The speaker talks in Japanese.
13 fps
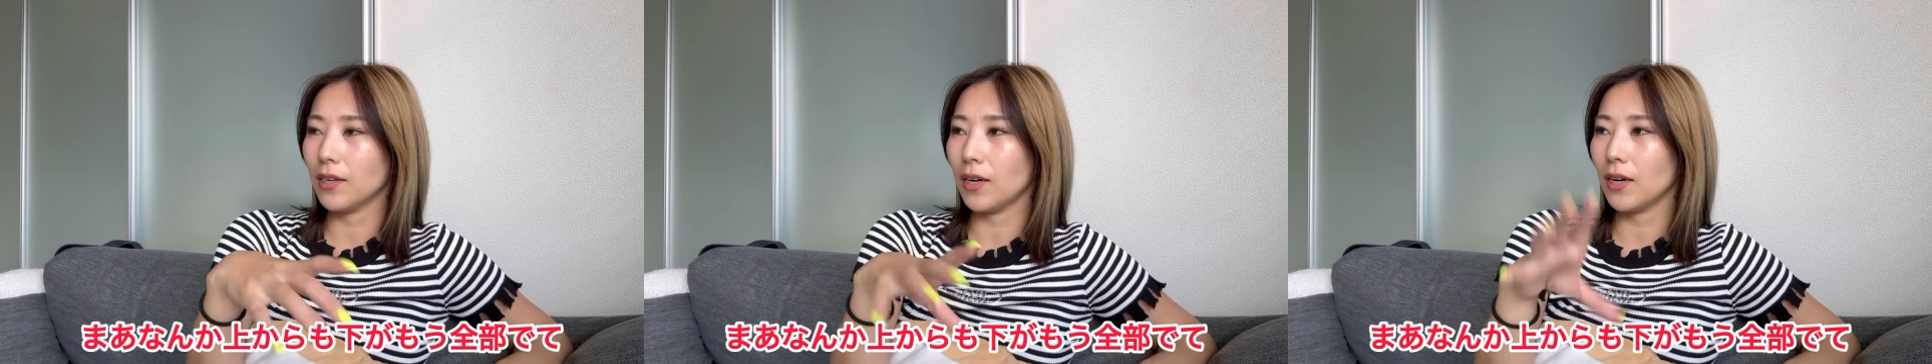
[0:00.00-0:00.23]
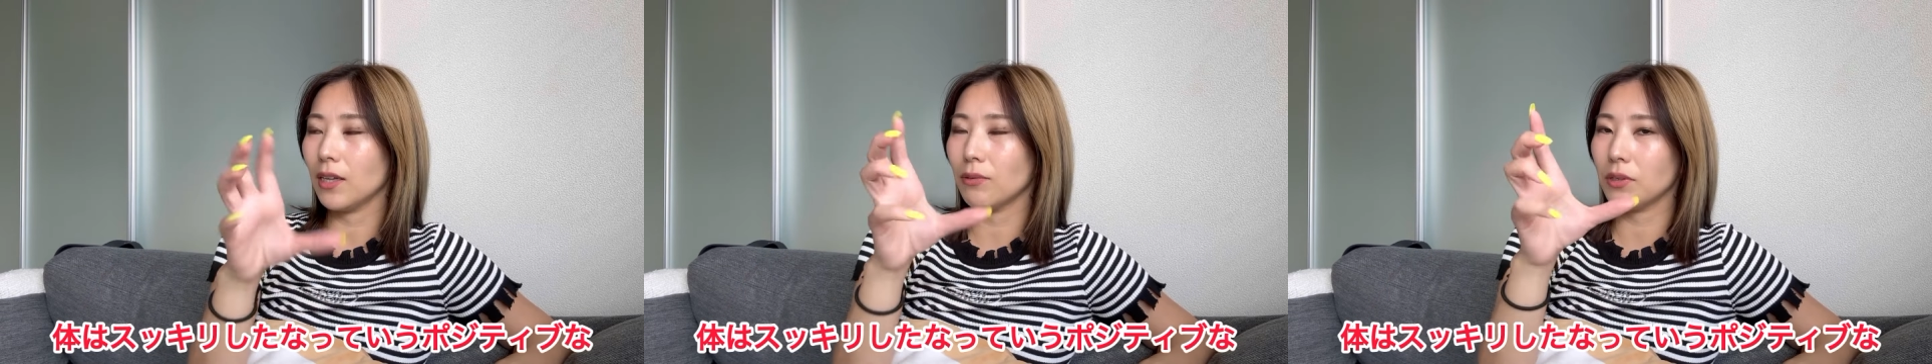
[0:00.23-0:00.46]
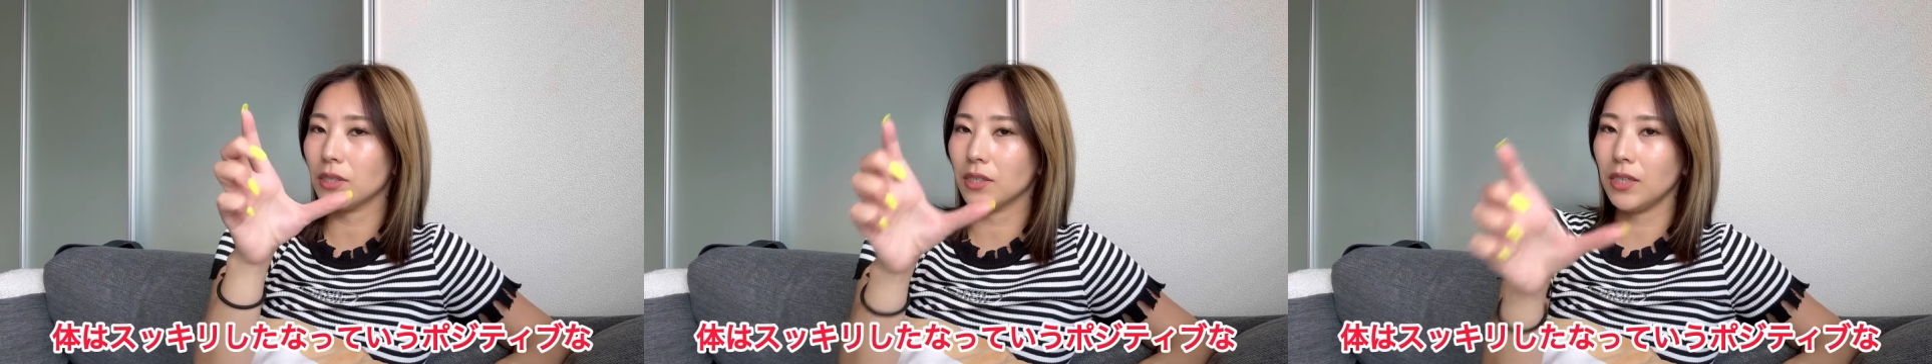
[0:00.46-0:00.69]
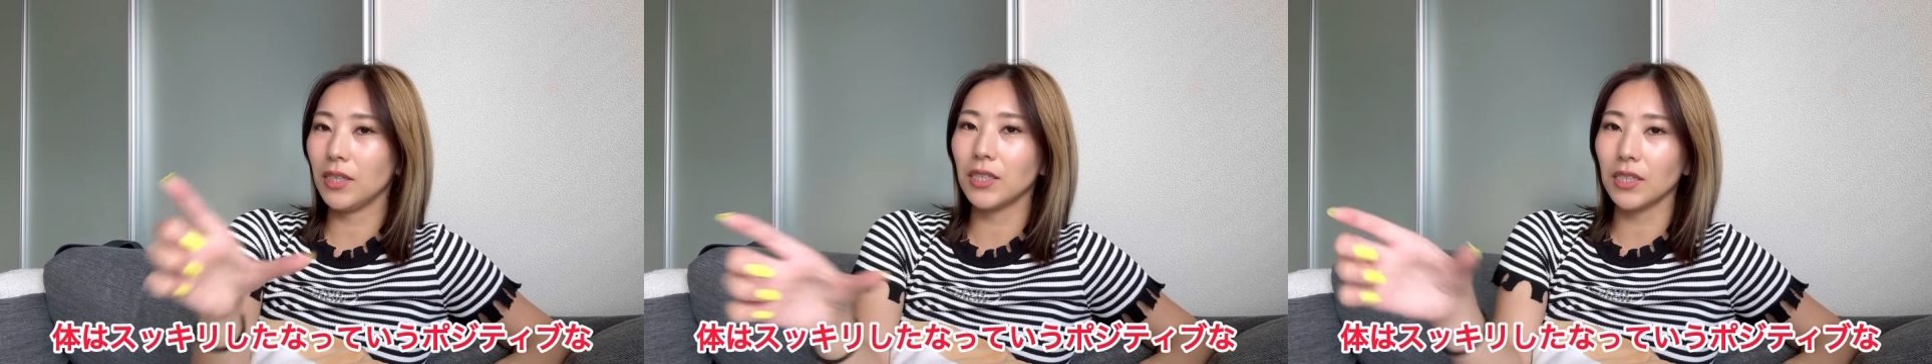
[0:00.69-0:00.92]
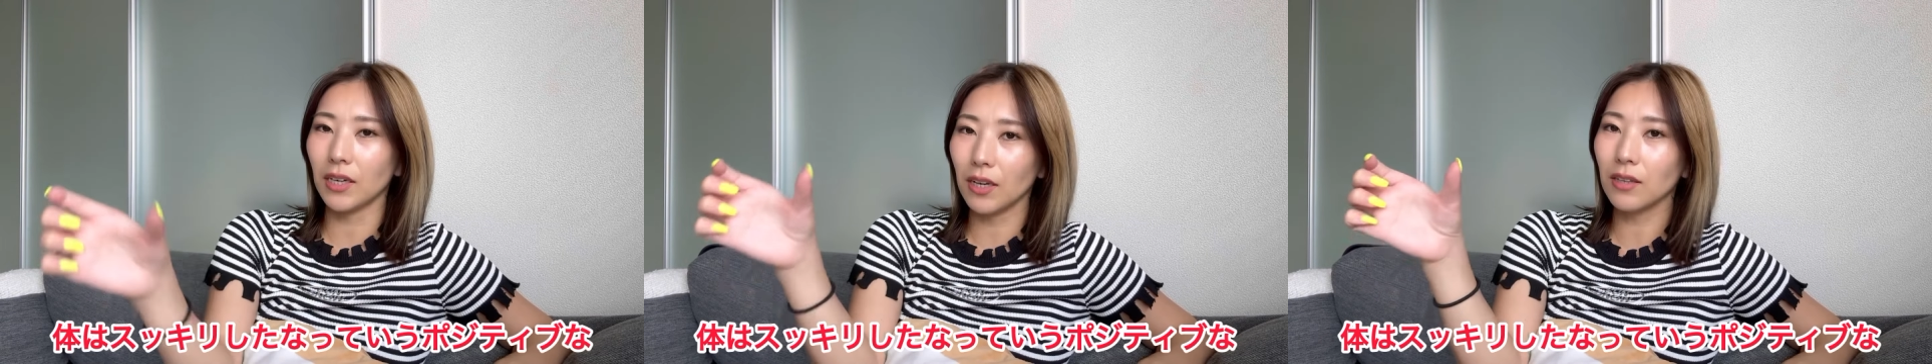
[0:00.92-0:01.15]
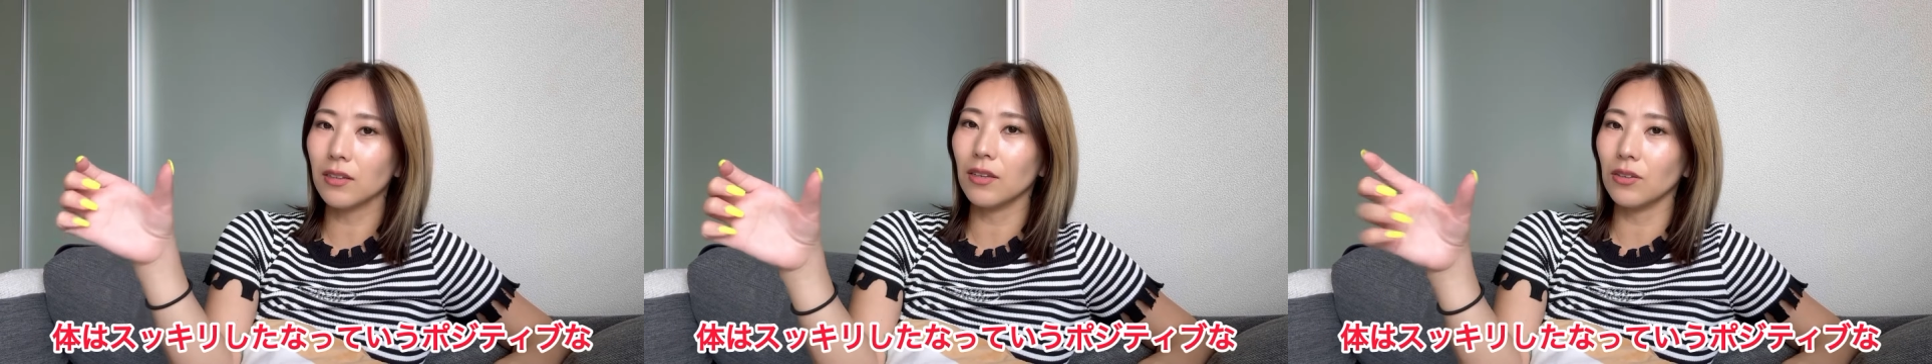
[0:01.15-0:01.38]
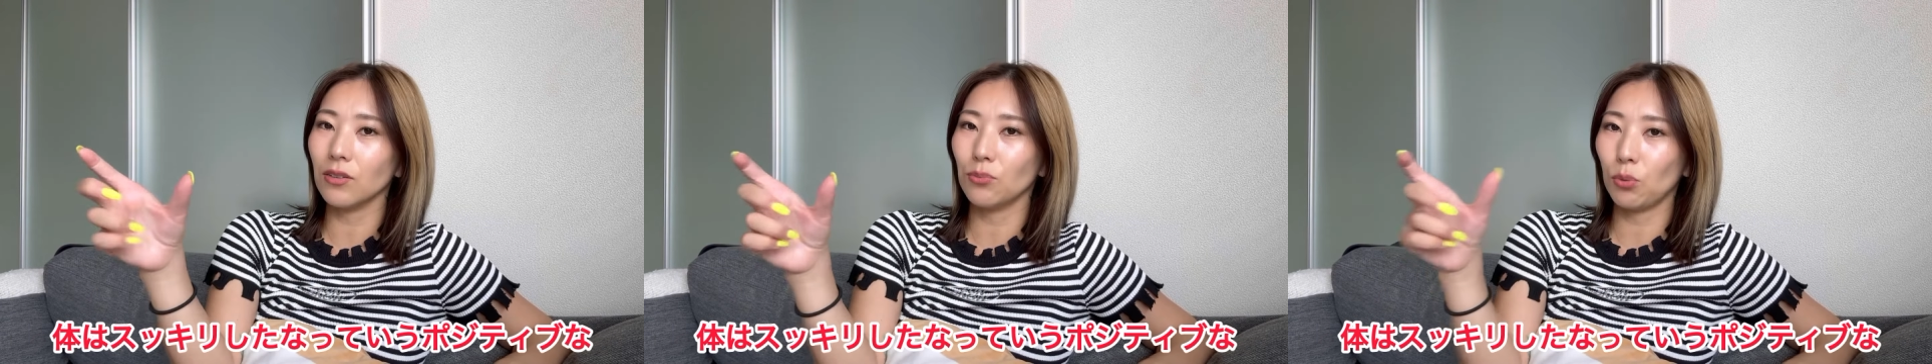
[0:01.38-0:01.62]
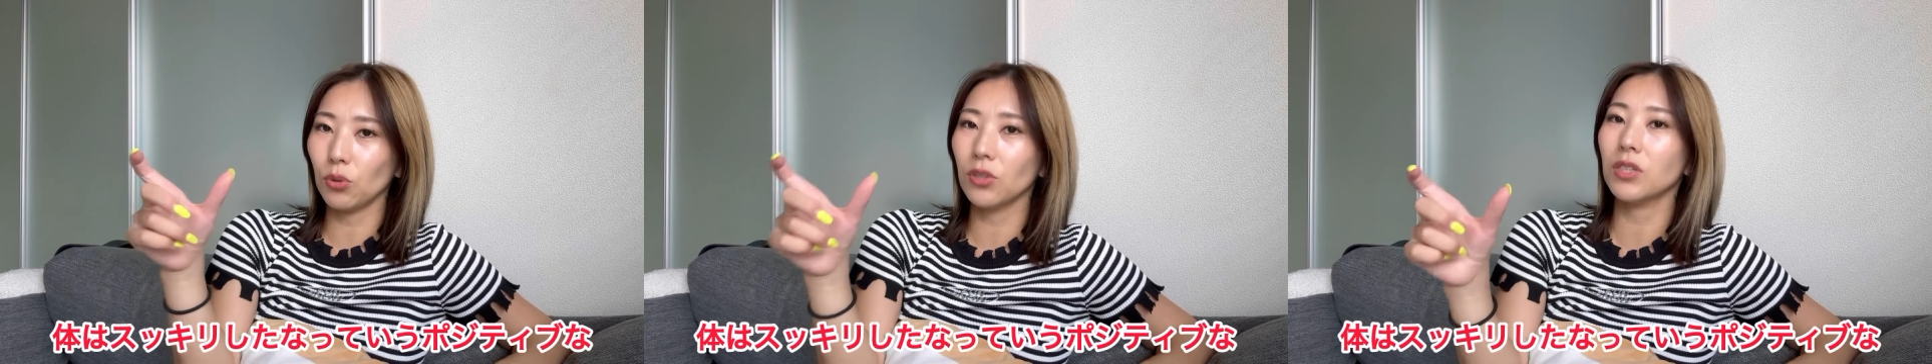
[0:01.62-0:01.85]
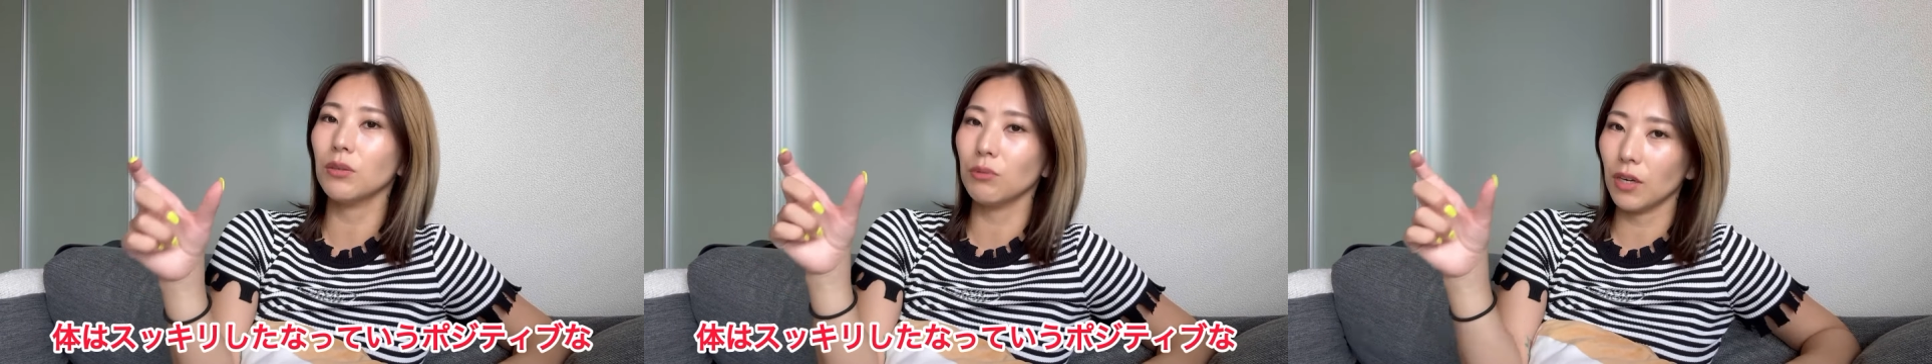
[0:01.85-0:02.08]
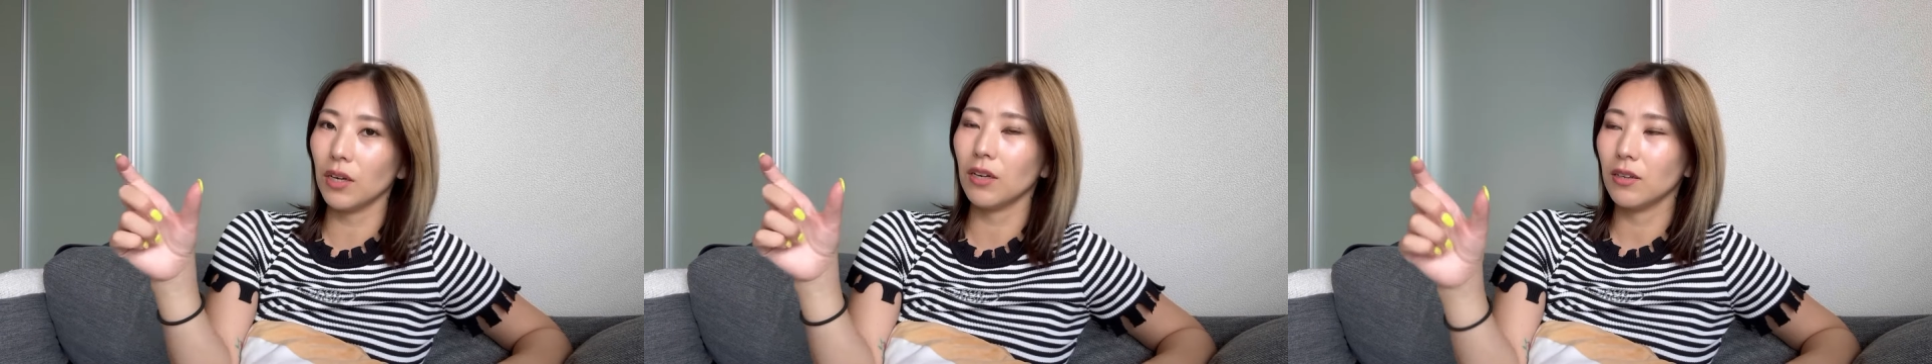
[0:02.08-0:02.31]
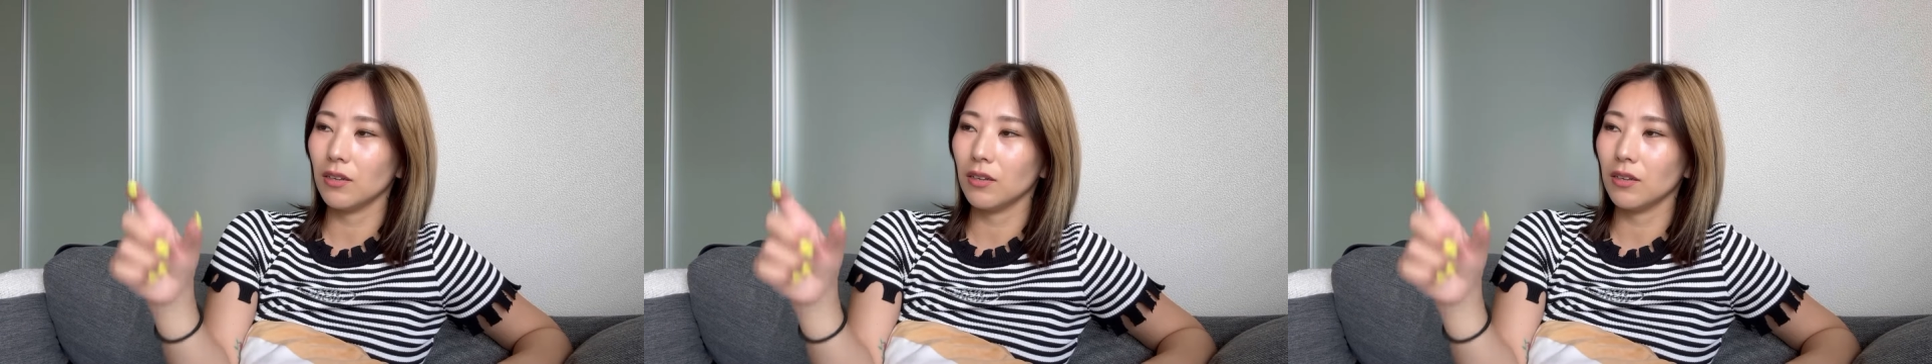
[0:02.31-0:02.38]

体はすっきりしたなっていうポジティブな。